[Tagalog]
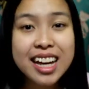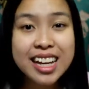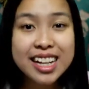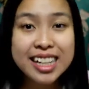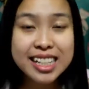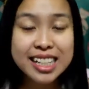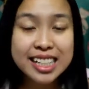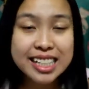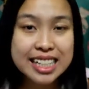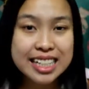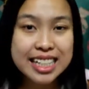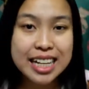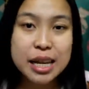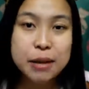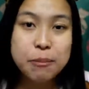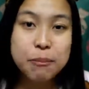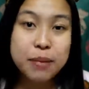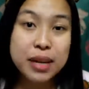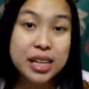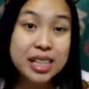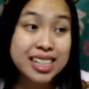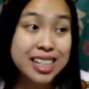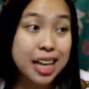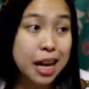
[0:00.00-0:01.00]
Kasi
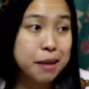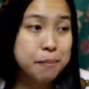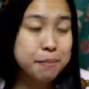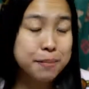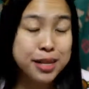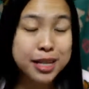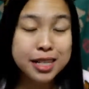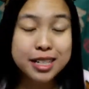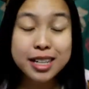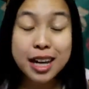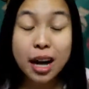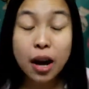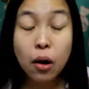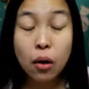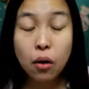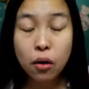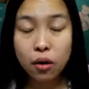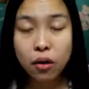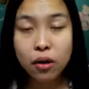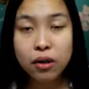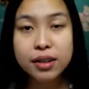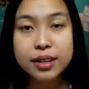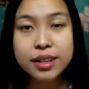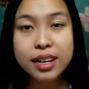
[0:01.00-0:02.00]
may time rin
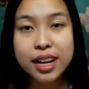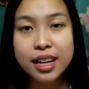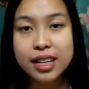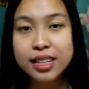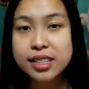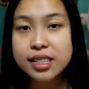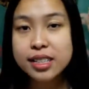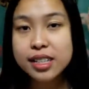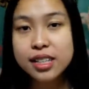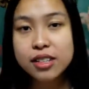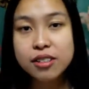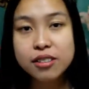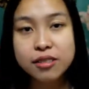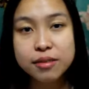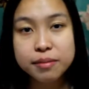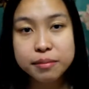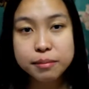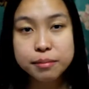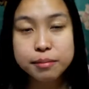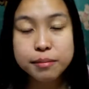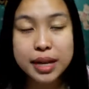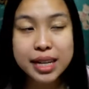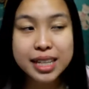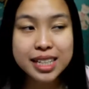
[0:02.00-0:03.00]
ako na hindi
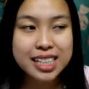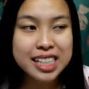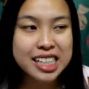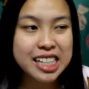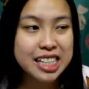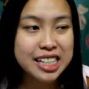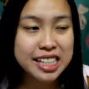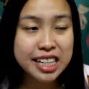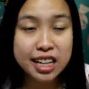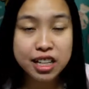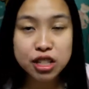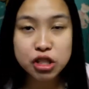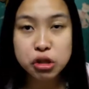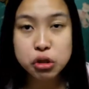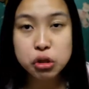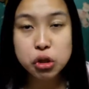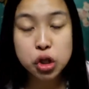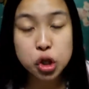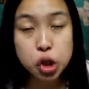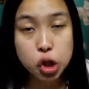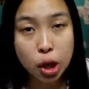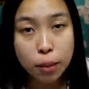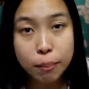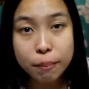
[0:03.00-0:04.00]
ko maintindihan
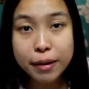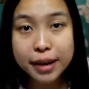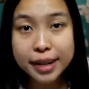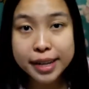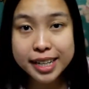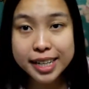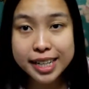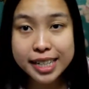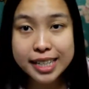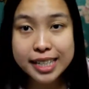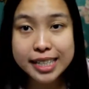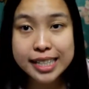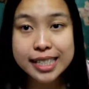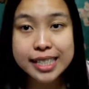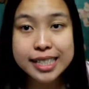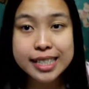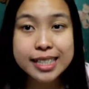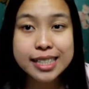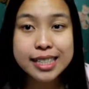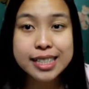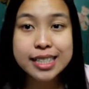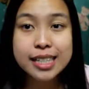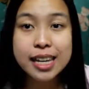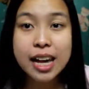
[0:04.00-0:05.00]
yung
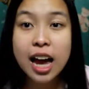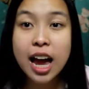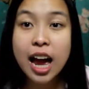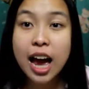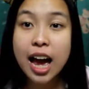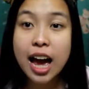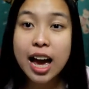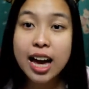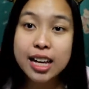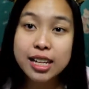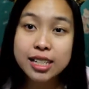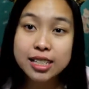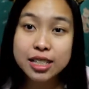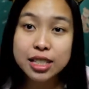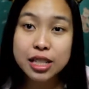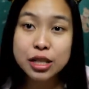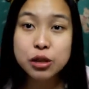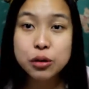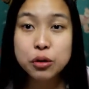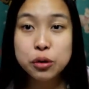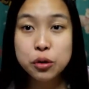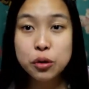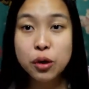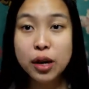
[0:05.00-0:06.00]
Japanese. And
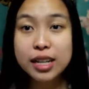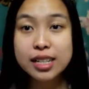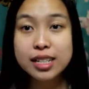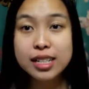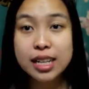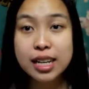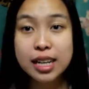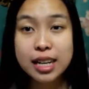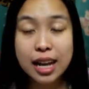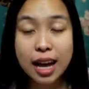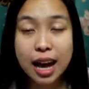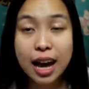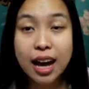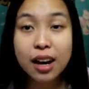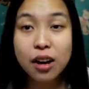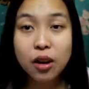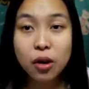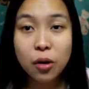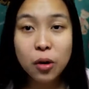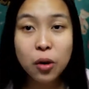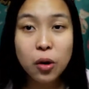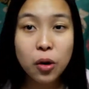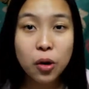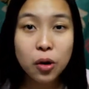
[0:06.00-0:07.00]
tinuruan nila
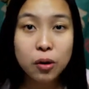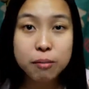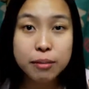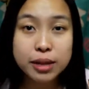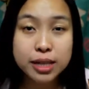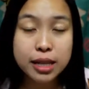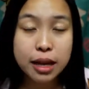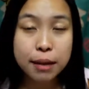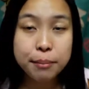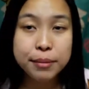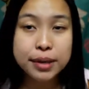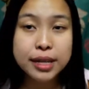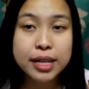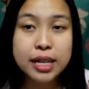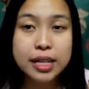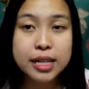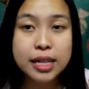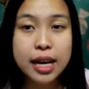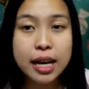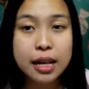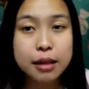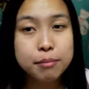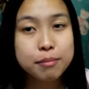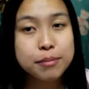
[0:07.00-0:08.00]
ako, madami
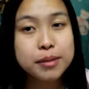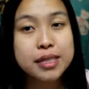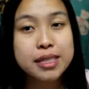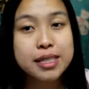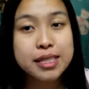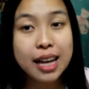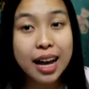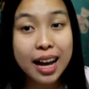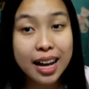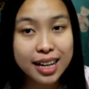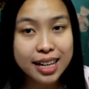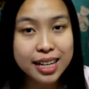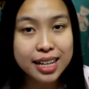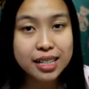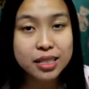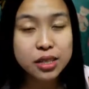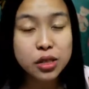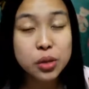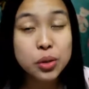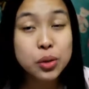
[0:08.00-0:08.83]
nag-help sa akin.